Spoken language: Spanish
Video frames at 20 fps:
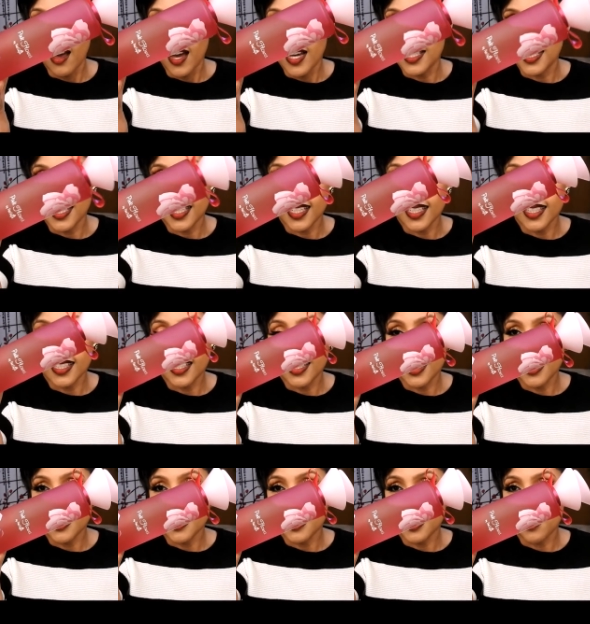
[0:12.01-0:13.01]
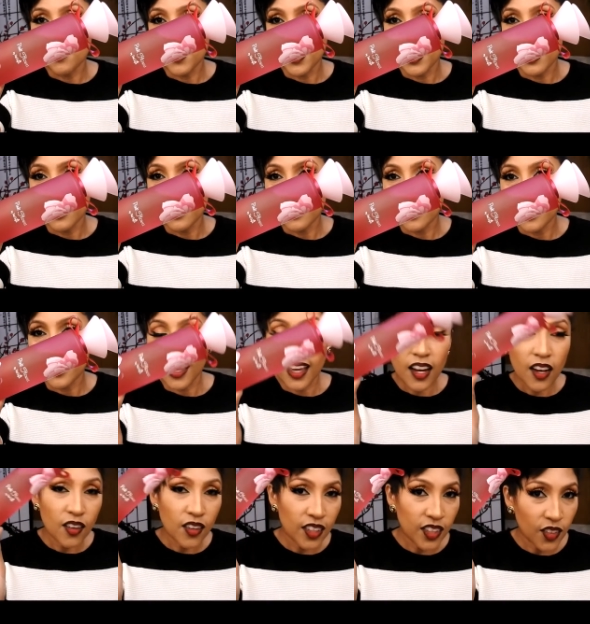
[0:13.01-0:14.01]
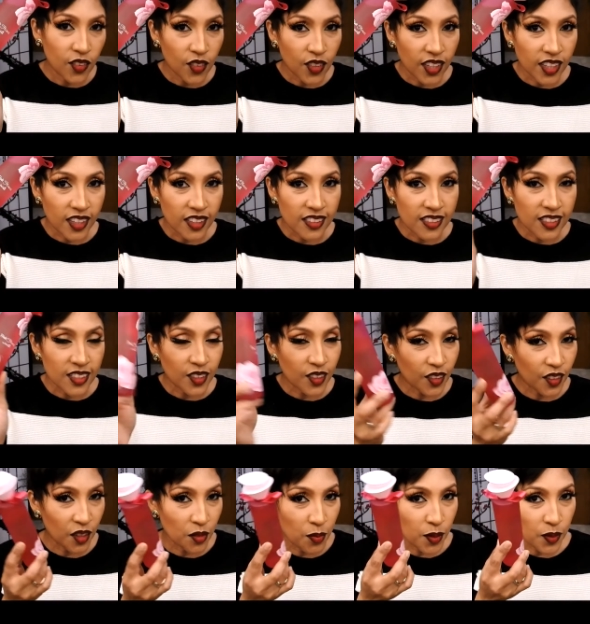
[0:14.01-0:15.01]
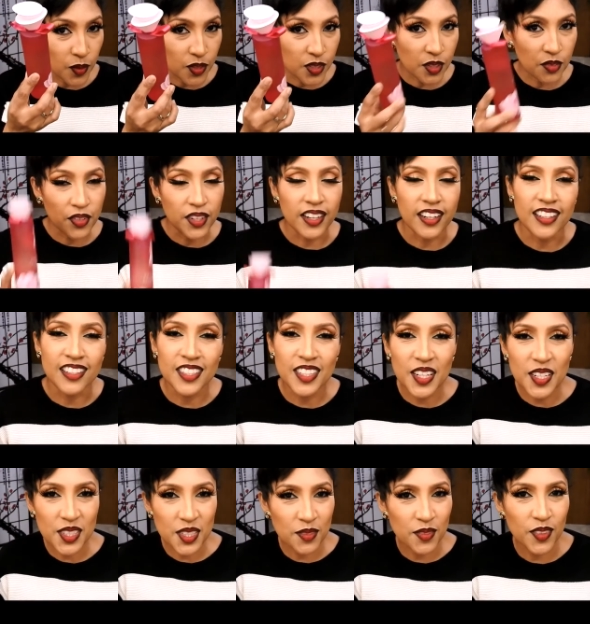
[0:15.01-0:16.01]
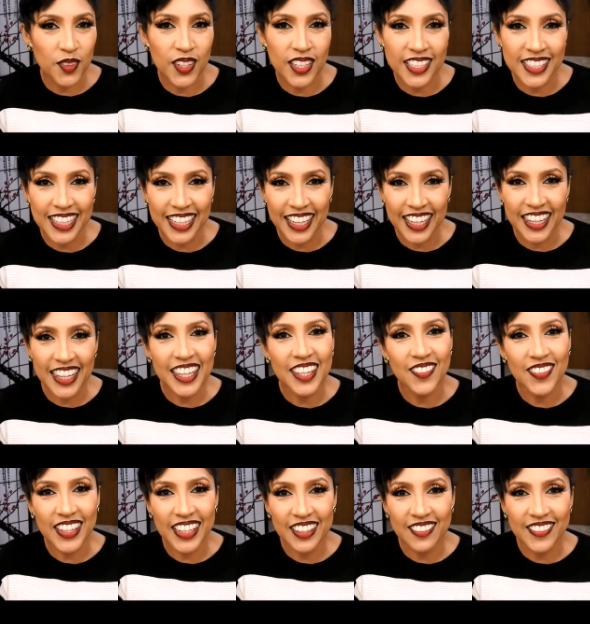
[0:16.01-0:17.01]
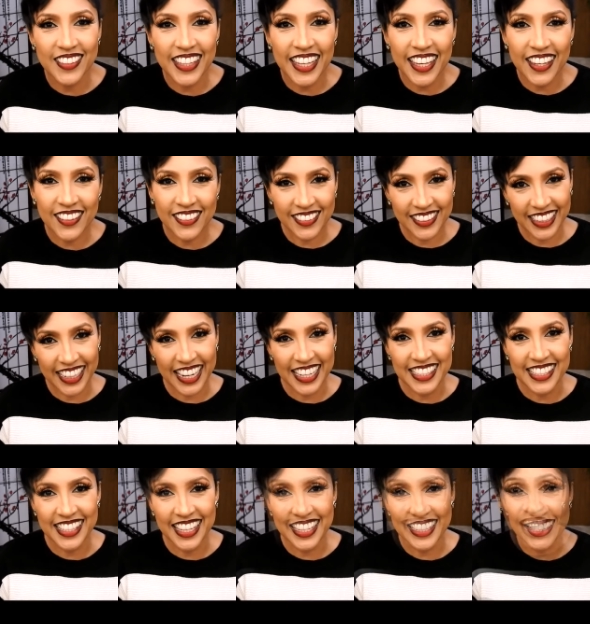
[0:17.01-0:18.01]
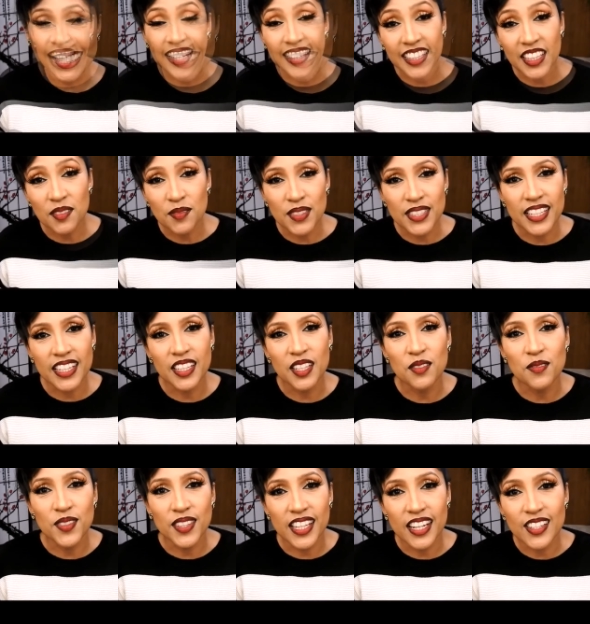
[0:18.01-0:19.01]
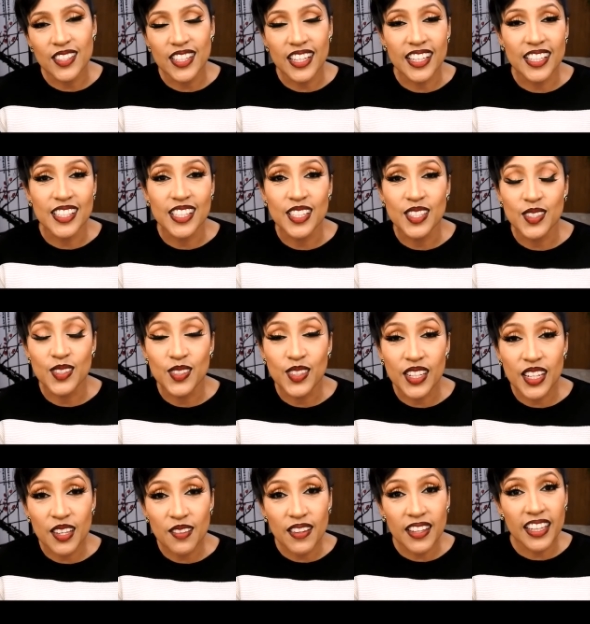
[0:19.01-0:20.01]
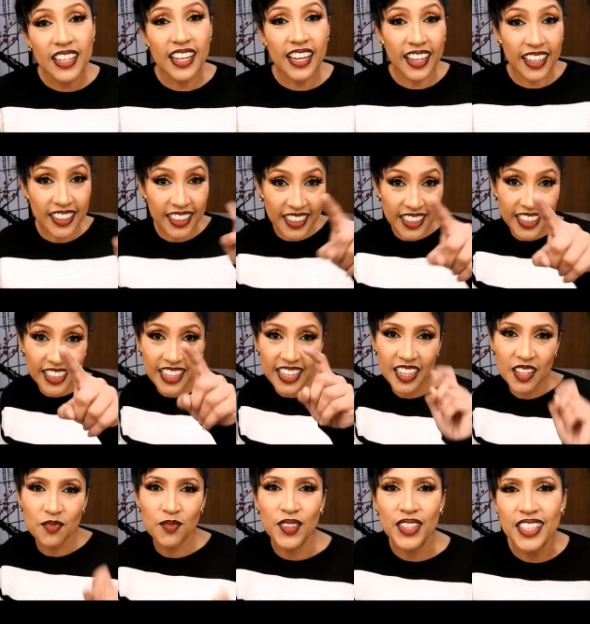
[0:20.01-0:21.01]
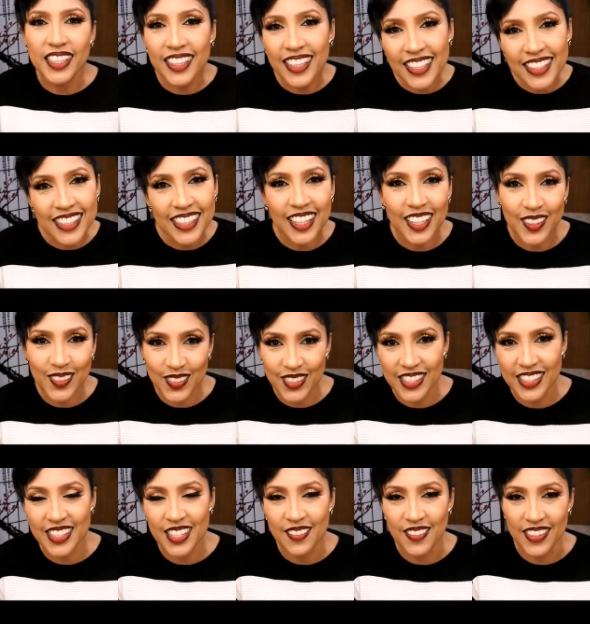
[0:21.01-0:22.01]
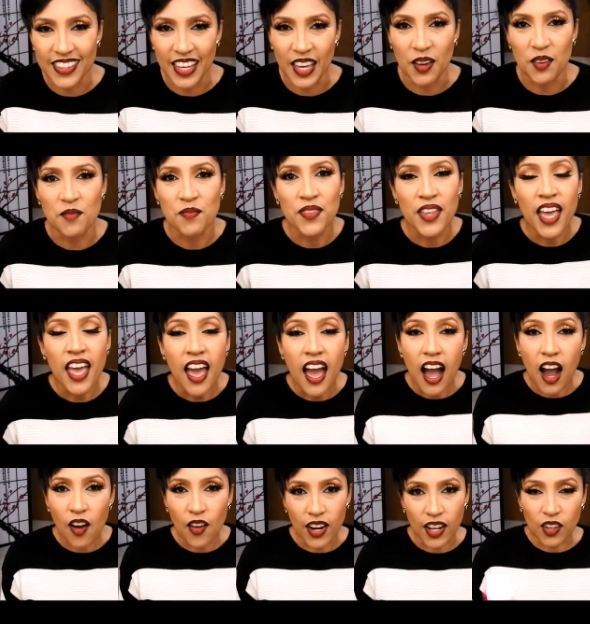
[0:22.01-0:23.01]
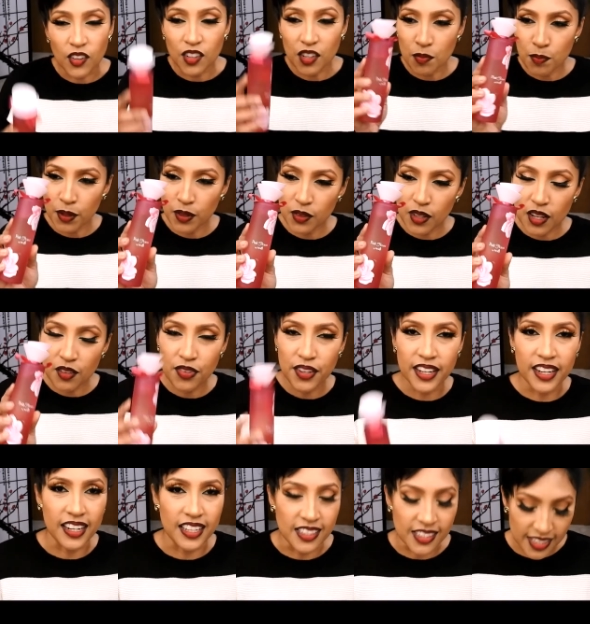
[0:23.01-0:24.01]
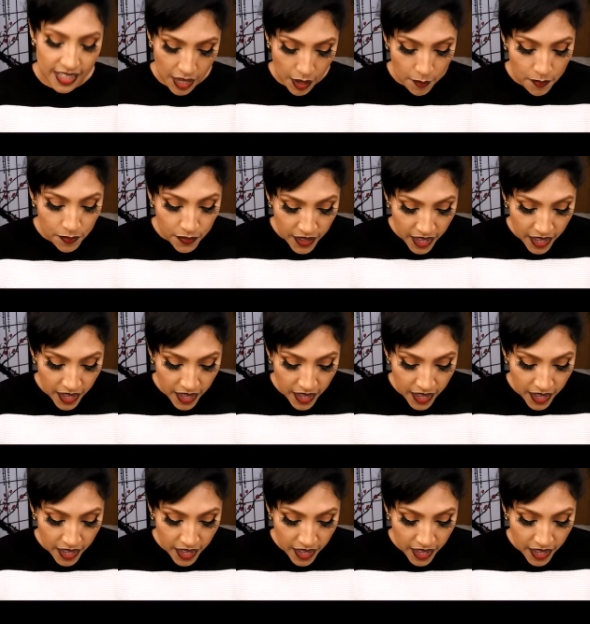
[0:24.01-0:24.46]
Así que si quieren saber qué es lo que tengo que decir con respecto a esta fragancia, las invito a que se queden y miren el video. Gracias. Antes de empezar, quiero invitarlos a que se suscriban y le hagan clic en la campanita si les gusta este video. Ahora, con respecto a la fragancia.